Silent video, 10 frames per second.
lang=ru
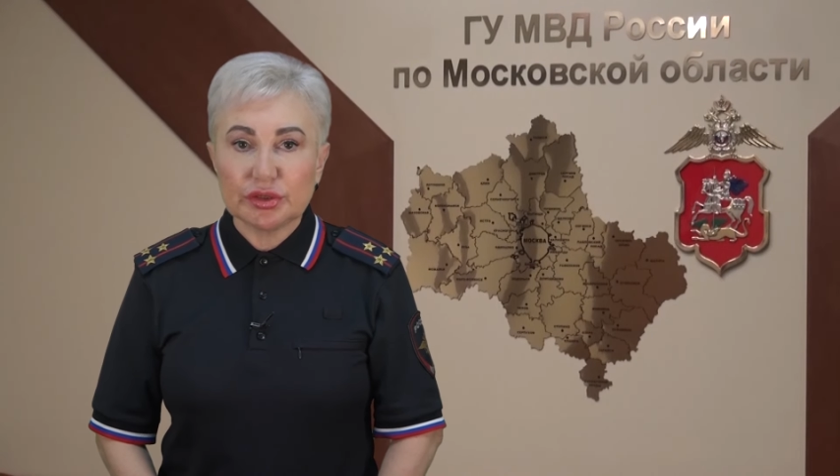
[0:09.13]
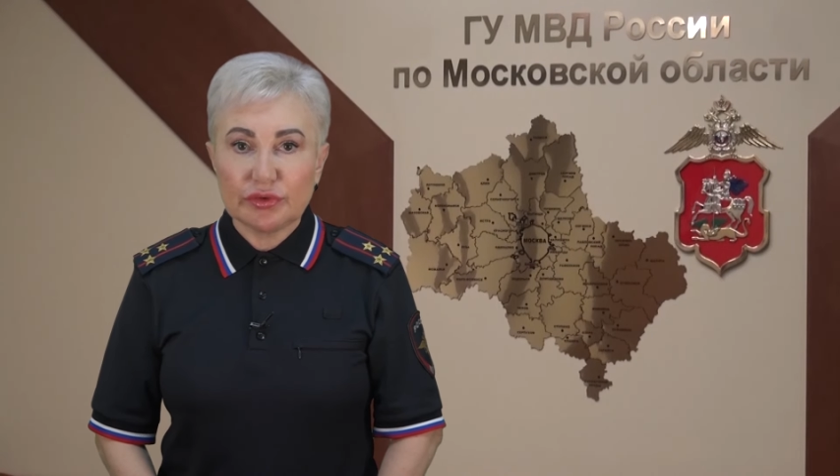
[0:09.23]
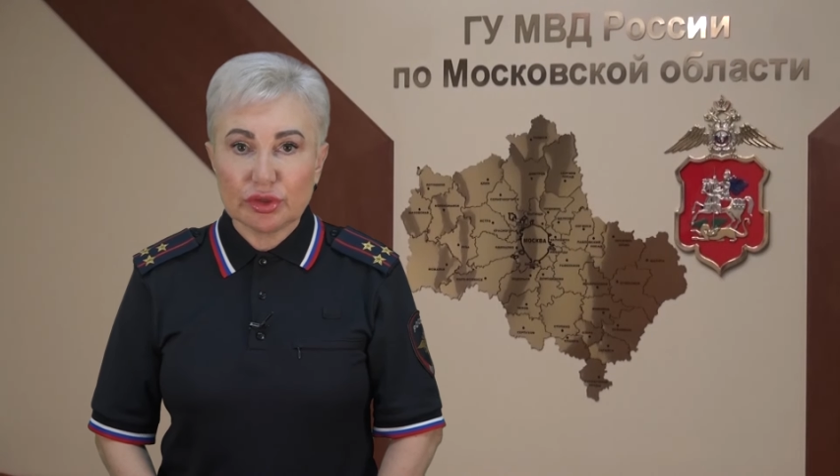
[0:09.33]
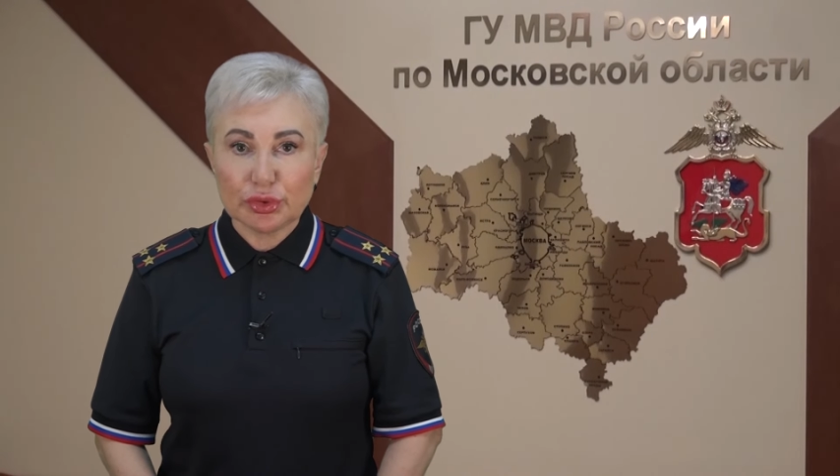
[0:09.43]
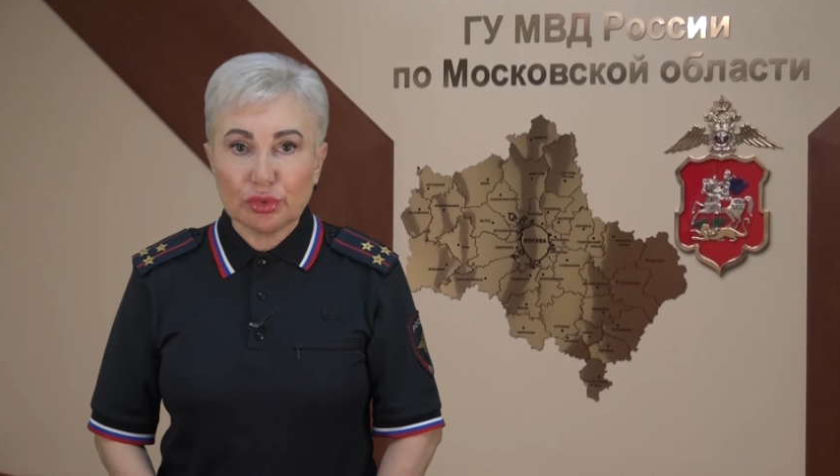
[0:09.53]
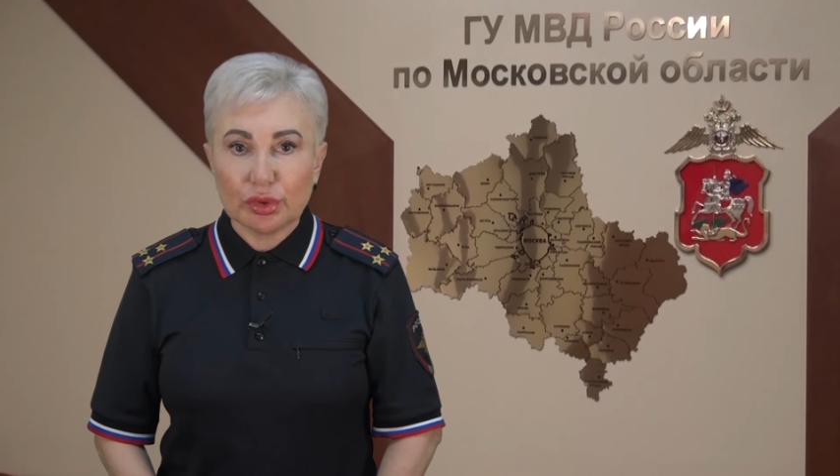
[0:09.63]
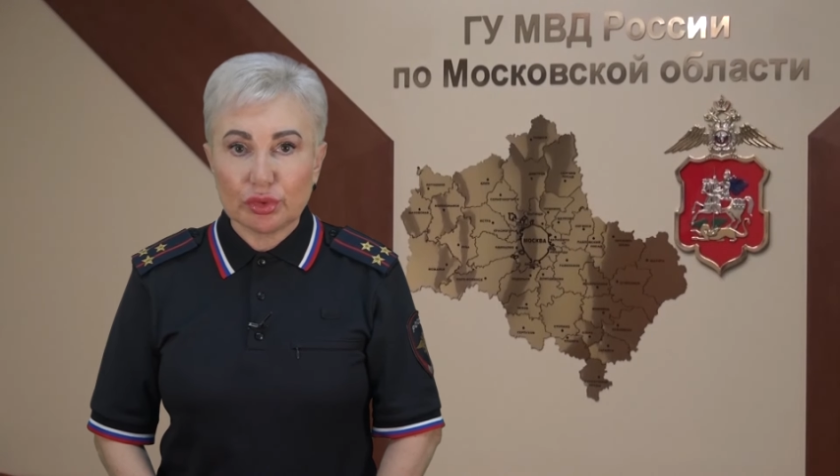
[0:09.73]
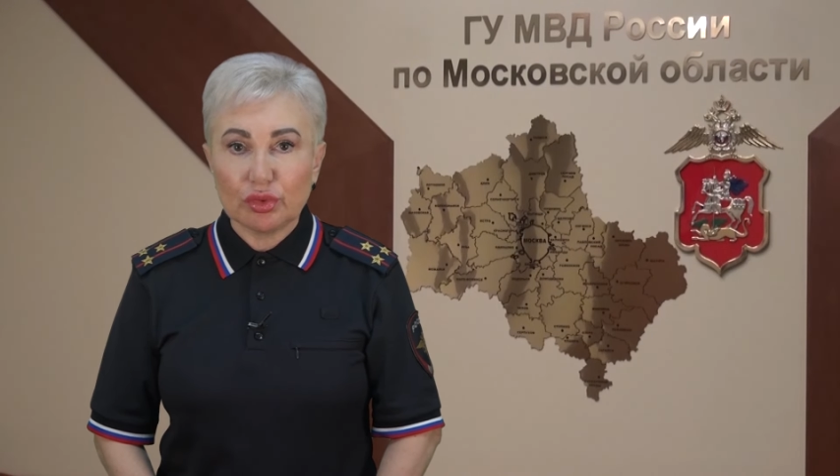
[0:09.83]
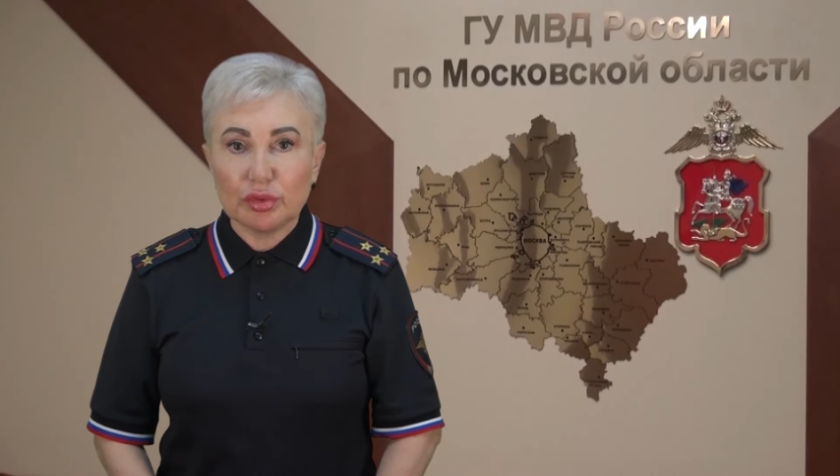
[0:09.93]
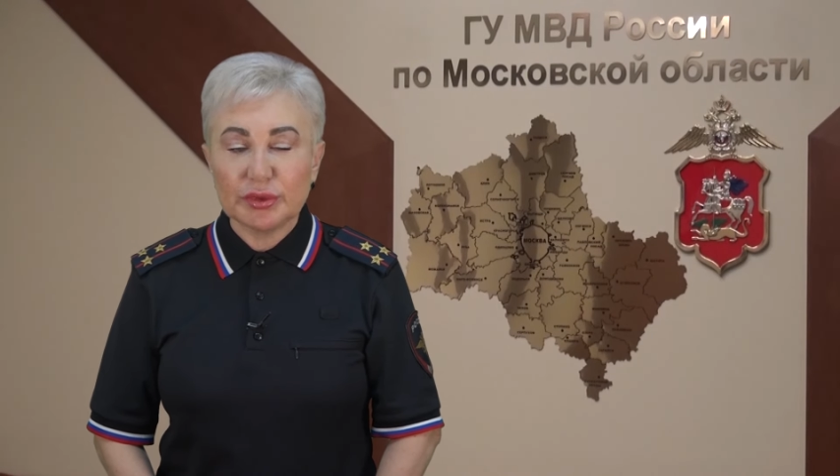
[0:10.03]
Тверской
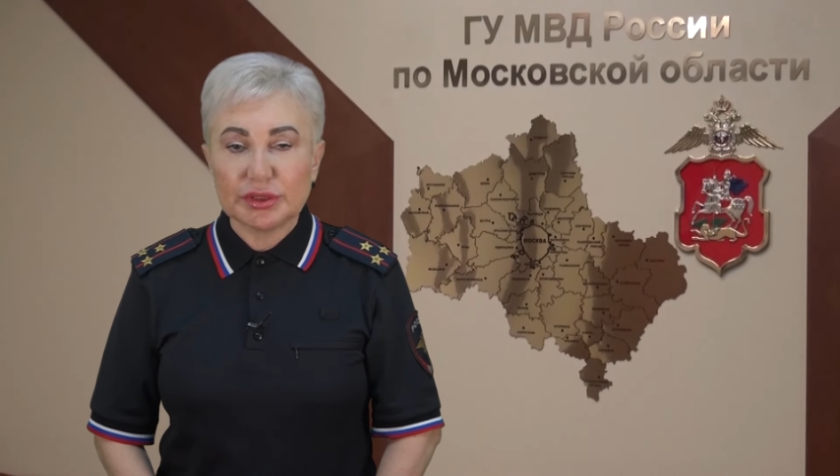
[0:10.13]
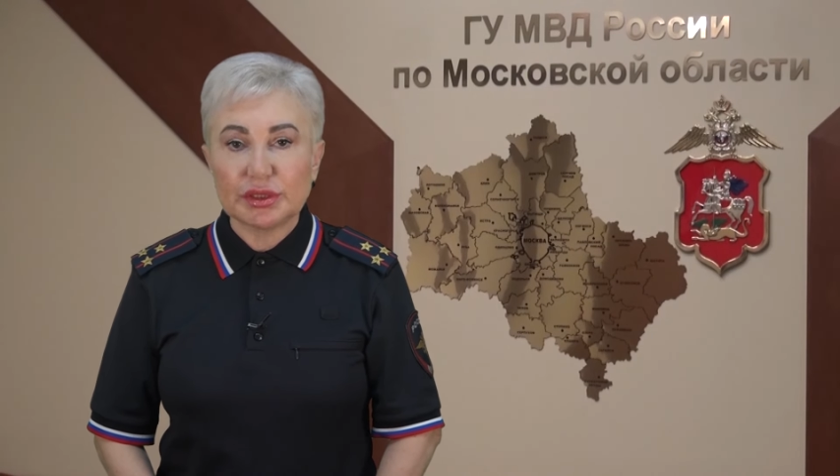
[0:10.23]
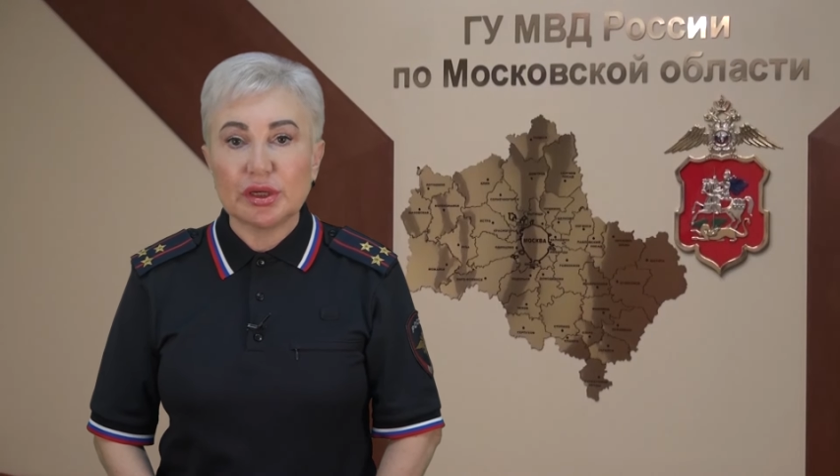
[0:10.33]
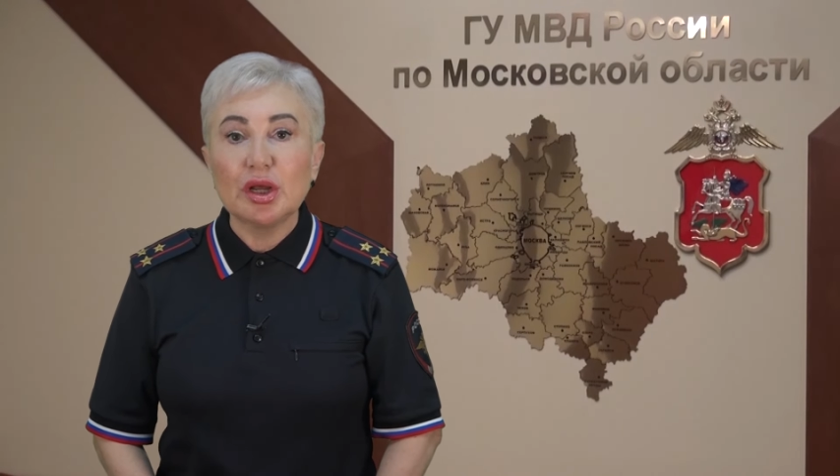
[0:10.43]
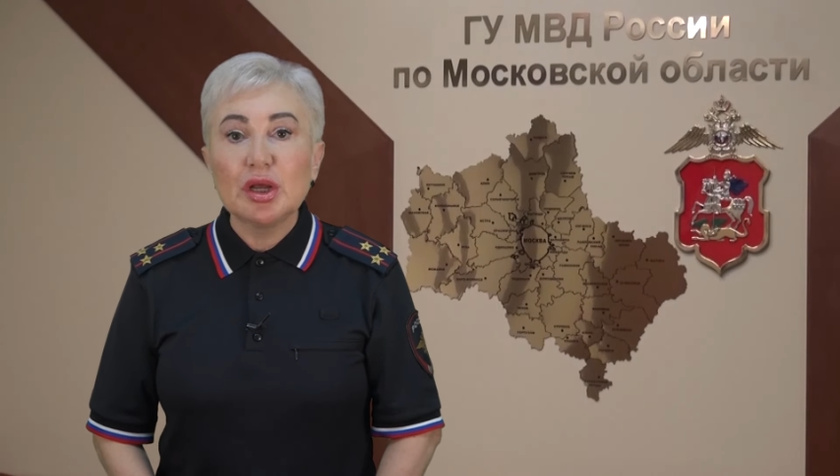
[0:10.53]
области,